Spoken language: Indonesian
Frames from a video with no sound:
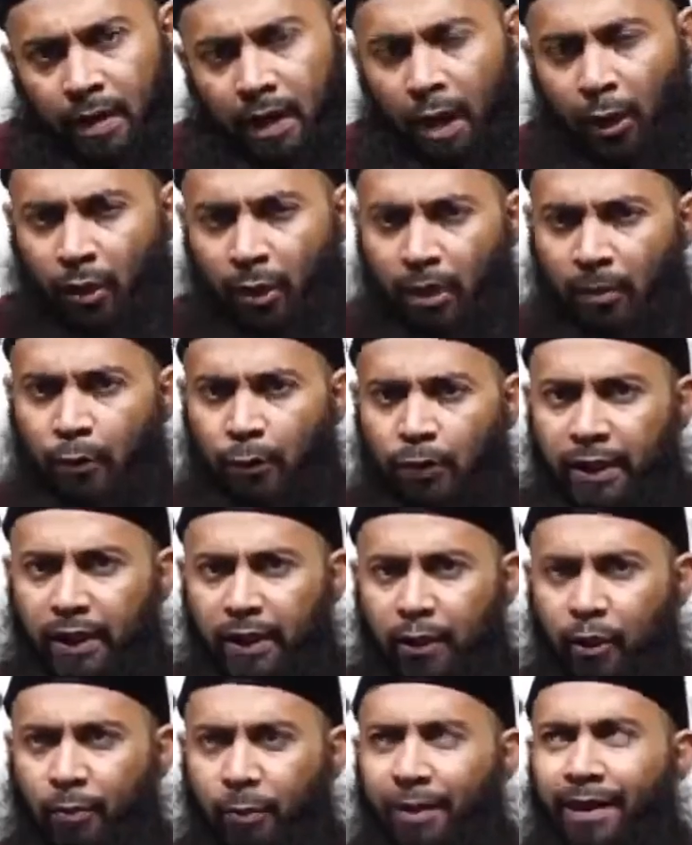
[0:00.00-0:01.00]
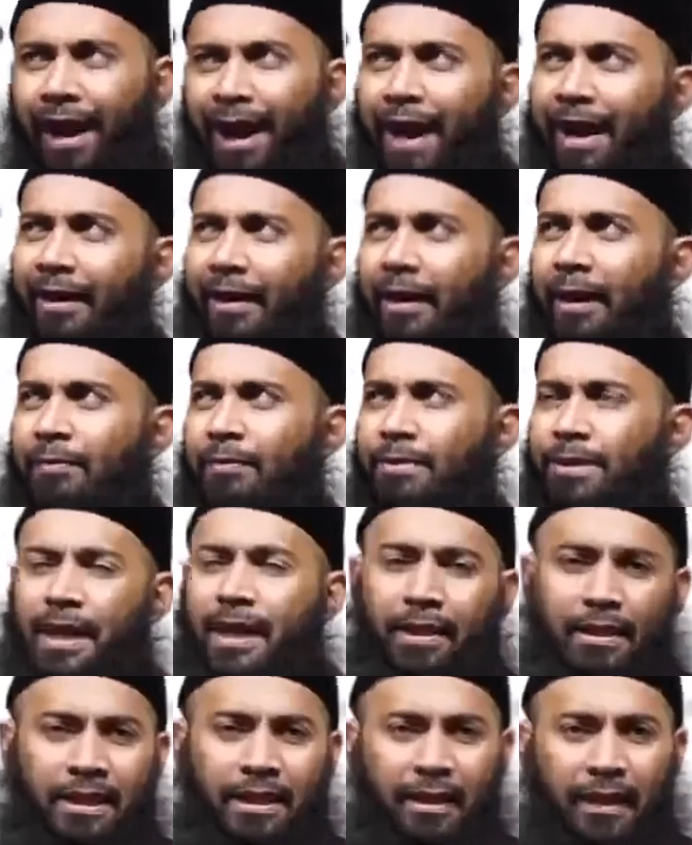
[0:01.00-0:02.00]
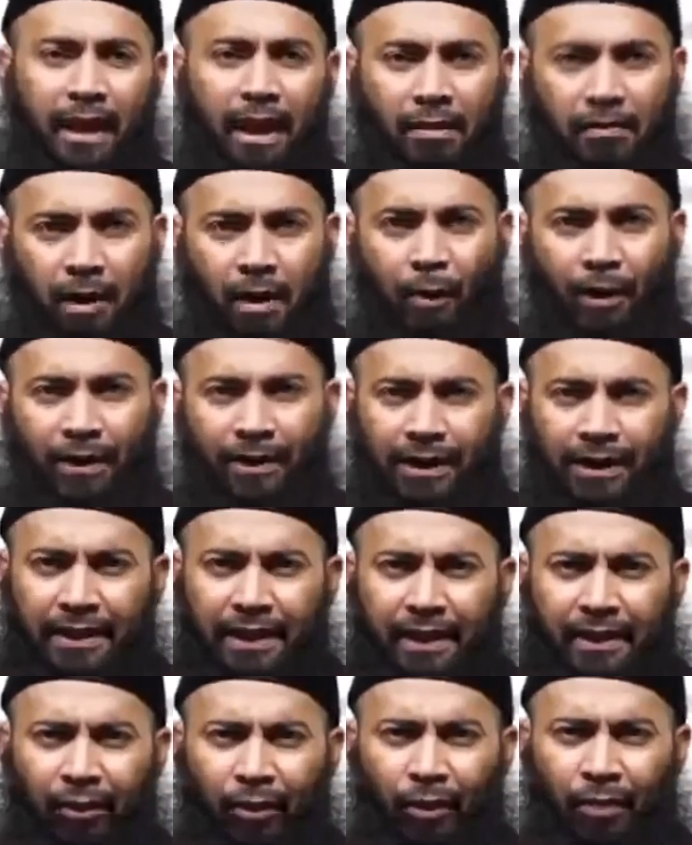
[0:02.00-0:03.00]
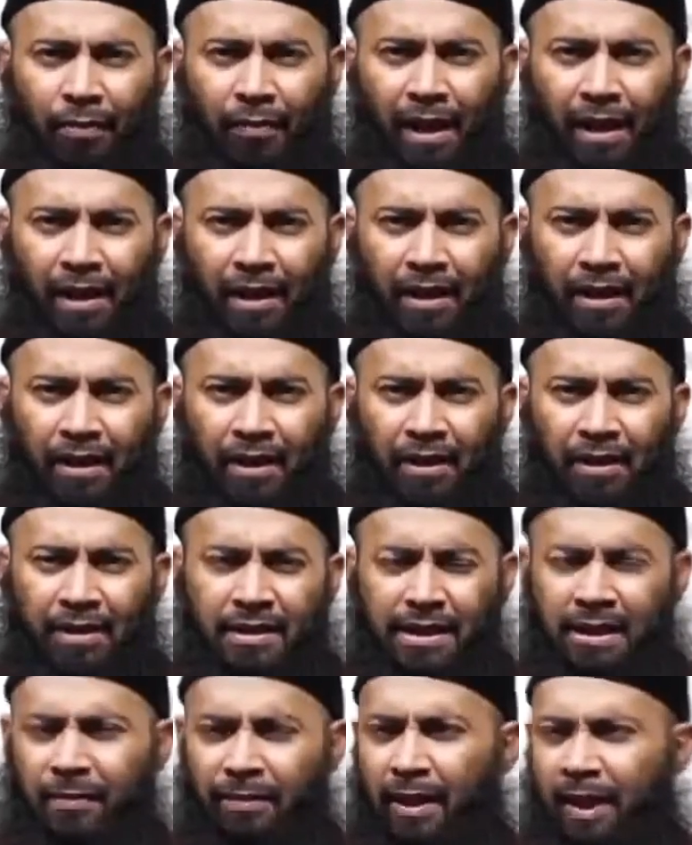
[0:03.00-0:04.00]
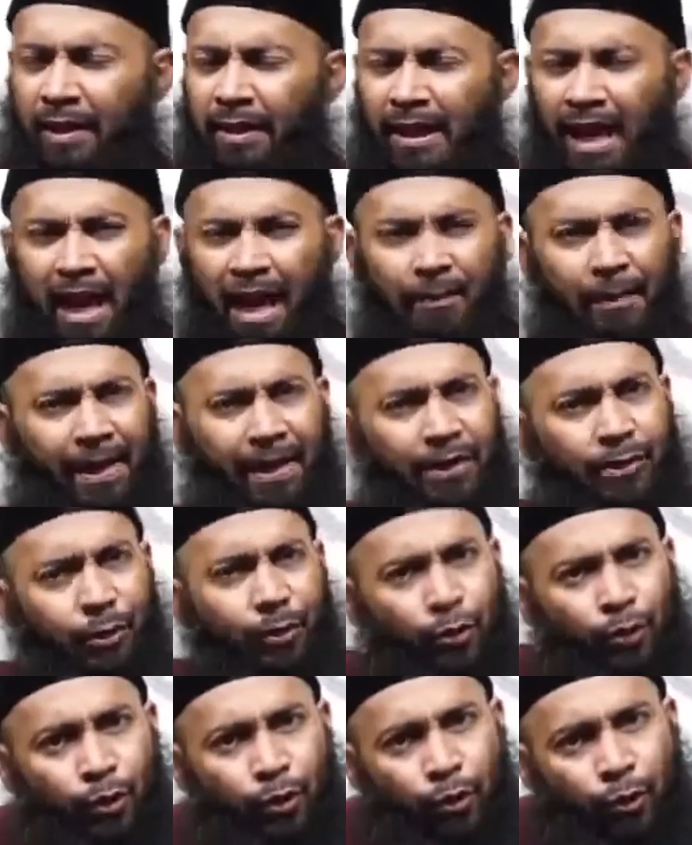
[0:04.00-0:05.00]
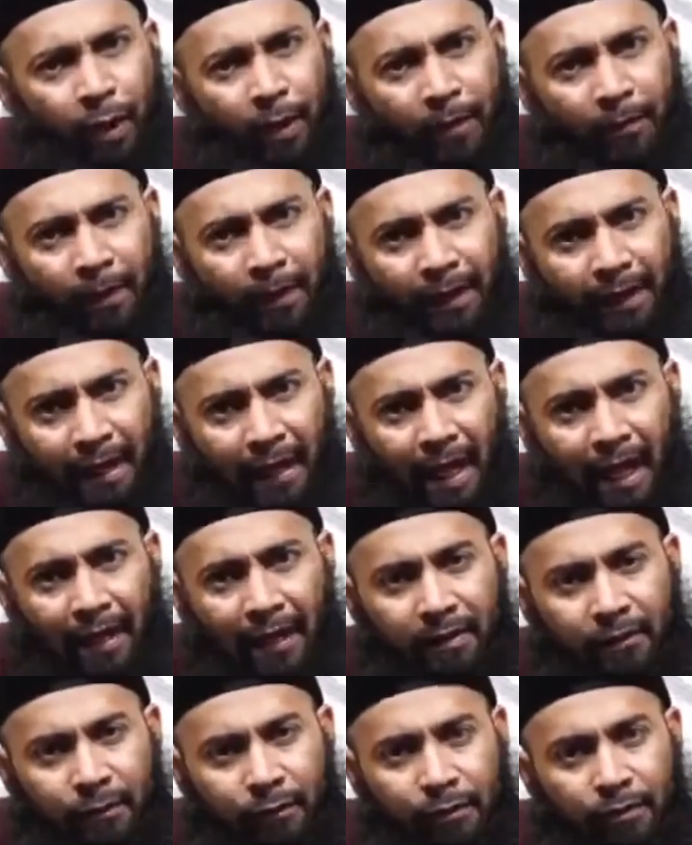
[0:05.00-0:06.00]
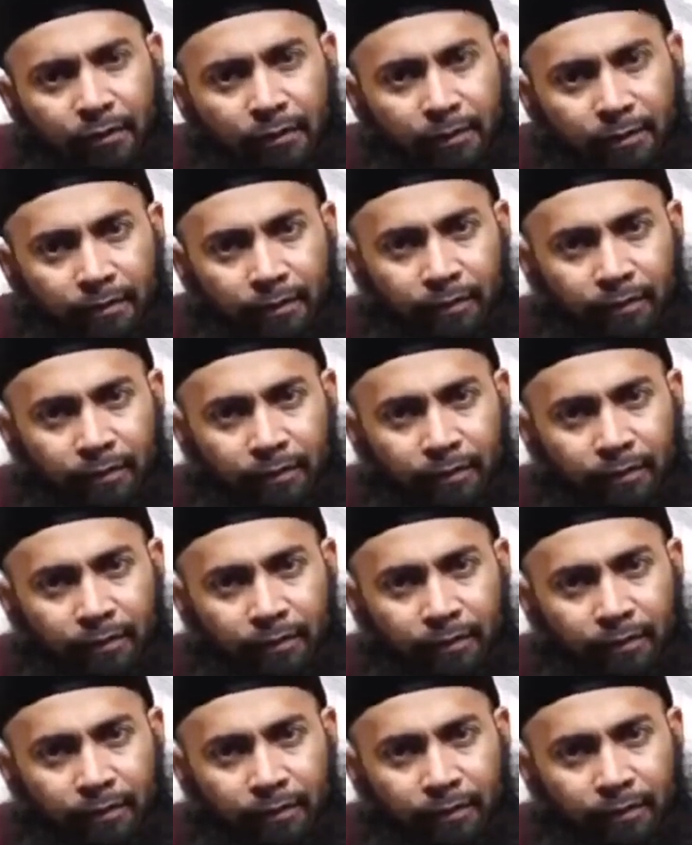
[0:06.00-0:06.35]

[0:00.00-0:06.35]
Kalau kemudian kau berharap sakinah, mawaddah dan rahmah, sebenarnya apa itu tujuan pernikahanmu?